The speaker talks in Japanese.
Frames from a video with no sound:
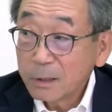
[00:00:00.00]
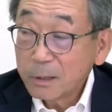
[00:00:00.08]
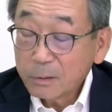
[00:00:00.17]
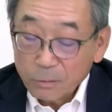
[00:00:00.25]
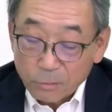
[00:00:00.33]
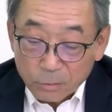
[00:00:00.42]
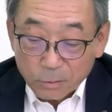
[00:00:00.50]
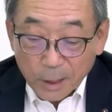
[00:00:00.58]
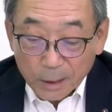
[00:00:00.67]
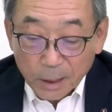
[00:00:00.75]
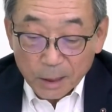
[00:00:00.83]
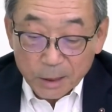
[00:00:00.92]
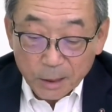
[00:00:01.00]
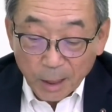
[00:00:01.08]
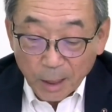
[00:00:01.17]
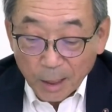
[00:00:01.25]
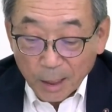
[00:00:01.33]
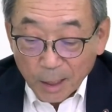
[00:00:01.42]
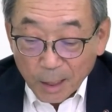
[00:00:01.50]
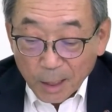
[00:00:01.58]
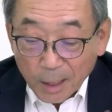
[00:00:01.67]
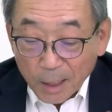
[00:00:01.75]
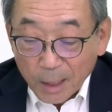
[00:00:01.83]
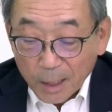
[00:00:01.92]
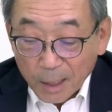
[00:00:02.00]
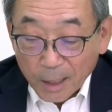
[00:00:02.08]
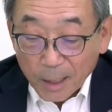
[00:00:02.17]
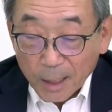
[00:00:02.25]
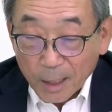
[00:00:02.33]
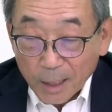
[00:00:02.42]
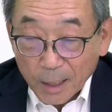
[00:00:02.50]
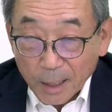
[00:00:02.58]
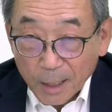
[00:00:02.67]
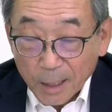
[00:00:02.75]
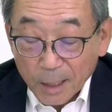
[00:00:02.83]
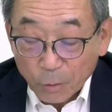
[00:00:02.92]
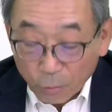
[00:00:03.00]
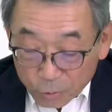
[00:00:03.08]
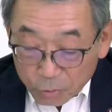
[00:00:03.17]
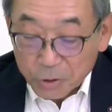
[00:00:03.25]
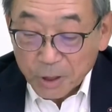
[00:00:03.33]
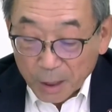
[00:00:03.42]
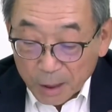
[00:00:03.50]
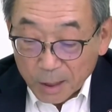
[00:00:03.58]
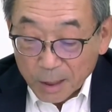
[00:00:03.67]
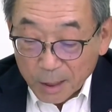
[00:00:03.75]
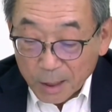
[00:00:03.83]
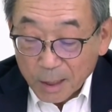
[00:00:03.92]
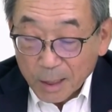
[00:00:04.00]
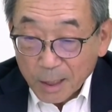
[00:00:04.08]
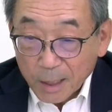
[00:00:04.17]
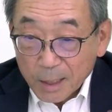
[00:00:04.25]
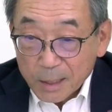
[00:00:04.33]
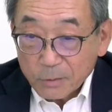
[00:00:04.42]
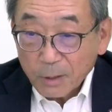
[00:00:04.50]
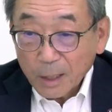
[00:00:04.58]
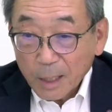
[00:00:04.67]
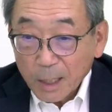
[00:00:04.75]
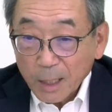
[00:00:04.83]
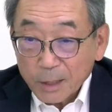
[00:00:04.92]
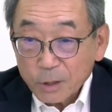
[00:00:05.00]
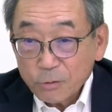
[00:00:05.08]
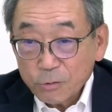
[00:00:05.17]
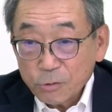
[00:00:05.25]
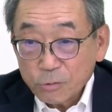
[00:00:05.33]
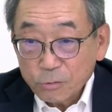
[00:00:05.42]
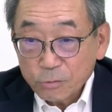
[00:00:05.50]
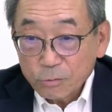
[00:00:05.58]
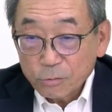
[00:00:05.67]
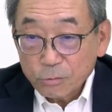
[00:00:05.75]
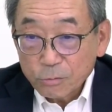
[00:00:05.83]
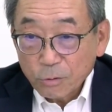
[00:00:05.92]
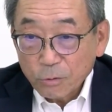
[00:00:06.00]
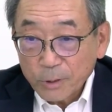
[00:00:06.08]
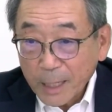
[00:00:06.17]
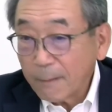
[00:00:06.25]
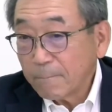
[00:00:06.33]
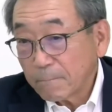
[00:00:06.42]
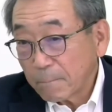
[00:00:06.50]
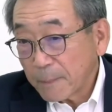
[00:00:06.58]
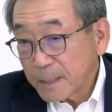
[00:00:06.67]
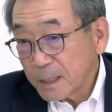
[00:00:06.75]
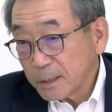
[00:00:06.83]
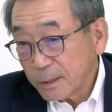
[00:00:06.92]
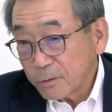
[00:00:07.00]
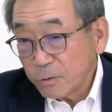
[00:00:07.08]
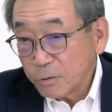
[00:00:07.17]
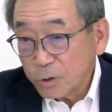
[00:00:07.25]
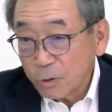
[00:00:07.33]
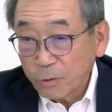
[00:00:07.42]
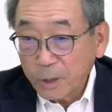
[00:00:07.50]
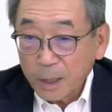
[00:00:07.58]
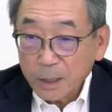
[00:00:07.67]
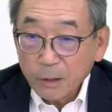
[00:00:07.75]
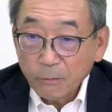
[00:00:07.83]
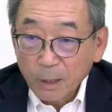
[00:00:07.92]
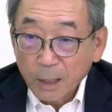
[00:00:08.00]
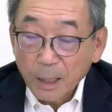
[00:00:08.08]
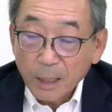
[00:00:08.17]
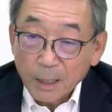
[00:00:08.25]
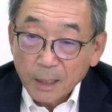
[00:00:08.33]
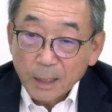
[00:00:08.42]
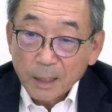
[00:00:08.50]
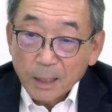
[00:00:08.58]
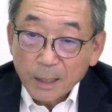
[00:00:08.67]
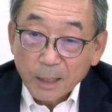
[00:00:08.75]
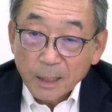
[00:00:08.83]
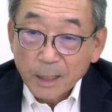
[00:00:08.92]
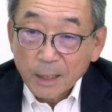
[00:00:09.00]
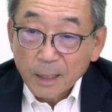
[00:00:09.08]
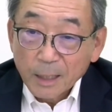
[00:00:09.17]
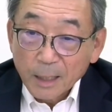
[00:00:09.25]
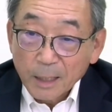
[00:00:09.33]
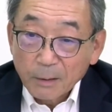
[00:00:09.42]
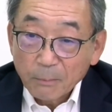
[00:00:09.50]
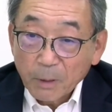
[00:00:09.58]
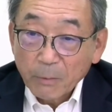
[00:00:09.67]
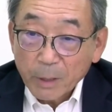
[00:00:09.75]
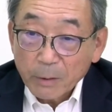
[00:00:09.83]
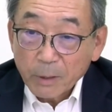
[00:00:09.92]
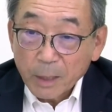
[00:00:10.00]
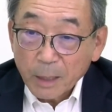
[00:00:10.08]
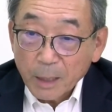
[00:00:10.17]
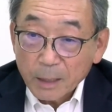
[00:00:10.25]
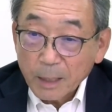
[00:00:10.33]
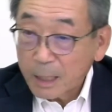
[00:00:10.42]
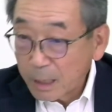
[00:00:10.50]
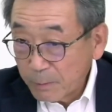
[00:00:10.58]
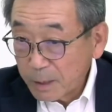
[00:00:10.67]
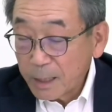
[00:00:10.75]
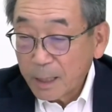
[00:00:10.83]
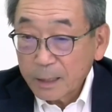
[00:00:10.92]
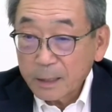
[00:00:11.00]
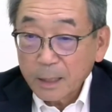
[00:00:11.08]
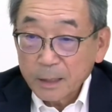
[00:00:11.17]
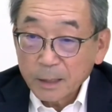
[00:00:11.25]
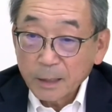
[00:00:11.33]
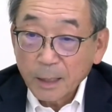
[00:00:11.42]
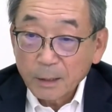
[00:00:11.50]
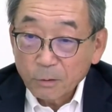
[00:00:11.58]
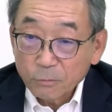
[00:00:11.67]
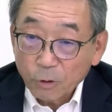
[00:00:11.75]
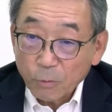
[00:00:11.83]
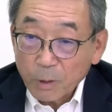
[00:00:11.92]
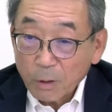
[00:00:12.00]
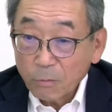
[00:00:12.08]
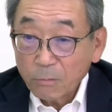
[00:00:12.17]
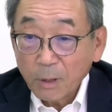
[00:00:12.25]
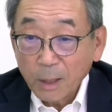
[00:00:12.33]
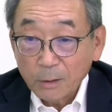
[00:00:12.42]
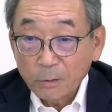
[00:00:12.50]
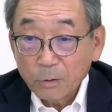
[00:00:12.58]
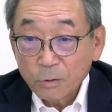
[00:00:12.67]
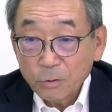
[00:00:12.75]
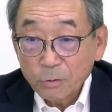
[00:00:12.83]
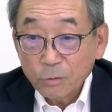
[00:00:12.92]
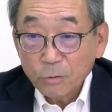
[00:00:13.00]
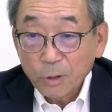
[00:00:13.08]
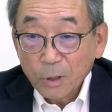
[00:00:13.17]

という形で、えー、導入したりそれから95年1995年にはあまあ我々仲間であった人間とグローバルオンラインという